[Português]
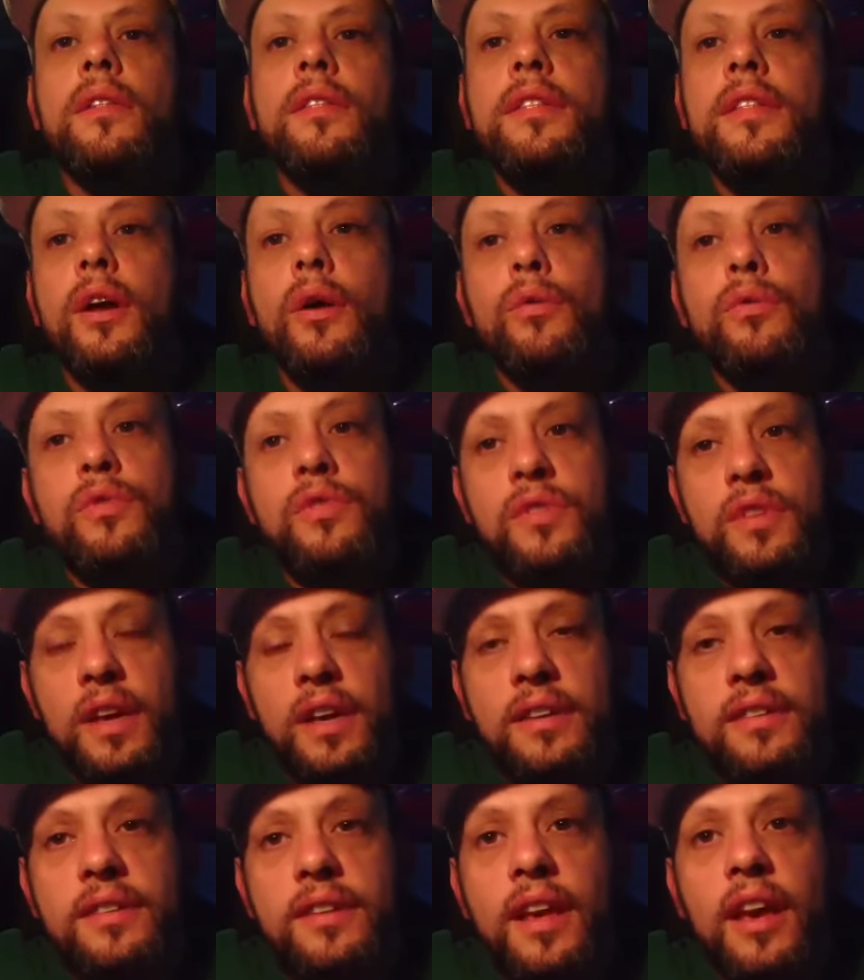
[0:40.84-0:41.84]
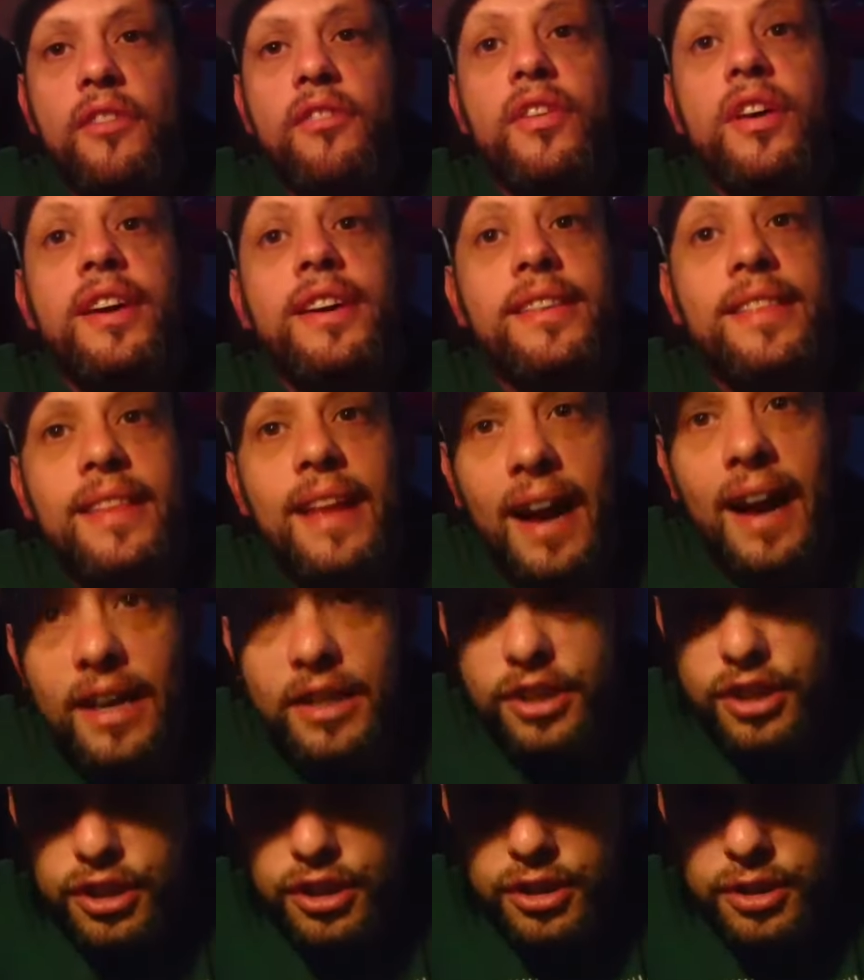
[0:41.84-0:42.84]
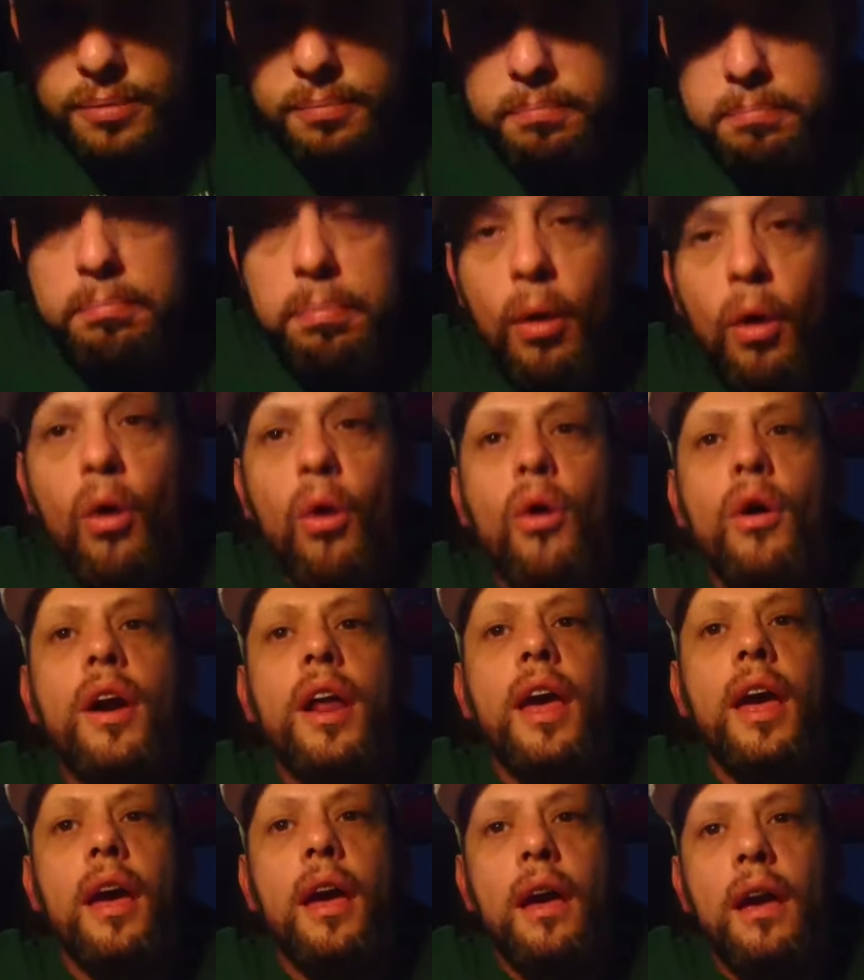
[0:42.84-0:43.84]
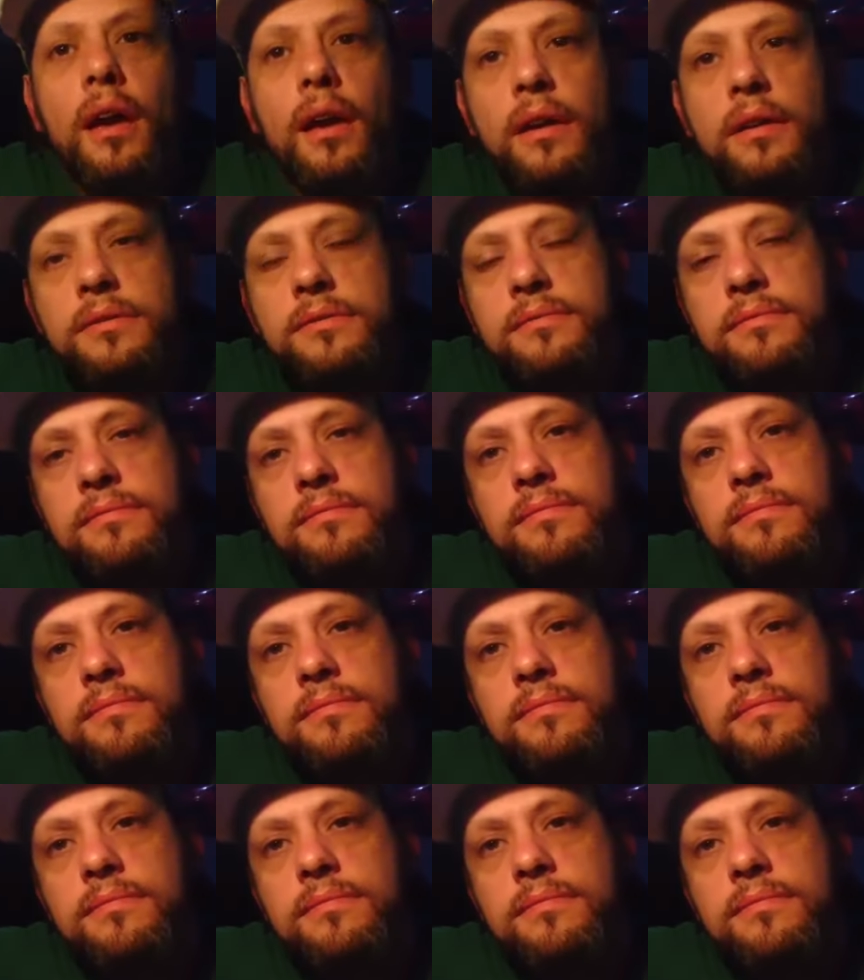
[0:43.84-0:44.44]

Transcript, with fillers: não sei se é verdade, porém,